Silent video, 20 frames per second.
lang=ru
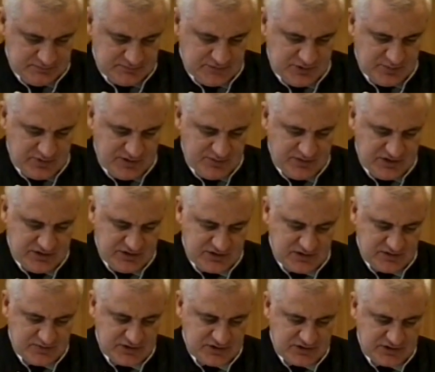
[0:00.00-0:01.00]
и
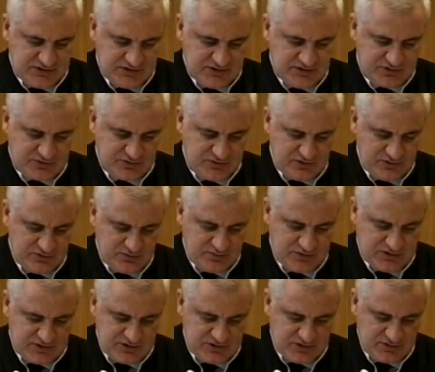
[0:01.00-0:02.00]
племянником находилась в школе
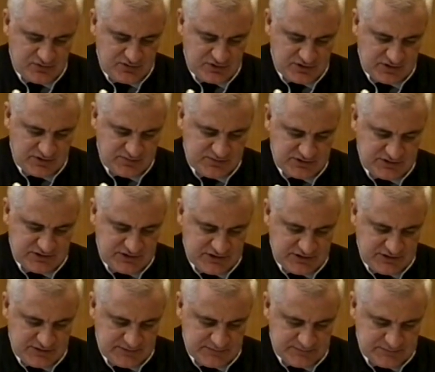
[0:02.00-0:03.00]
номер один города
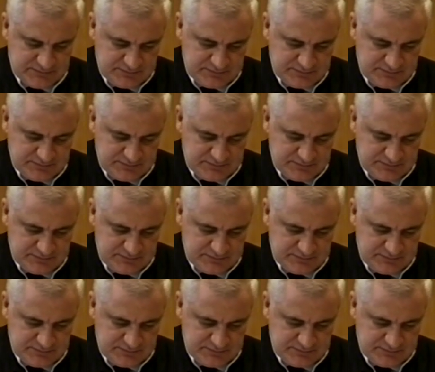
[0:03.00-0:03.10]
Беслана.